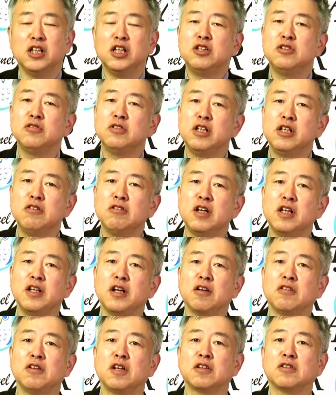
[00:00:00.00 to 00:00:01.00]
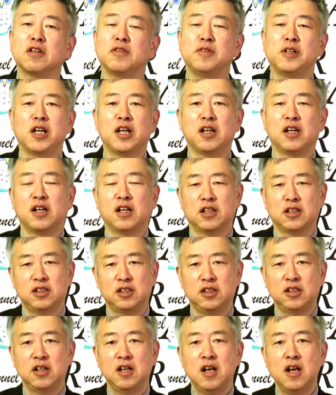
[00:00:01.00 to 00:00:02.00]
にじゅうにんぐらい亡くなったみたいな
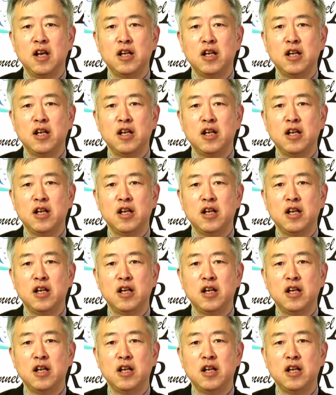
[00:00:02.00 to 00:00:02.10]
話。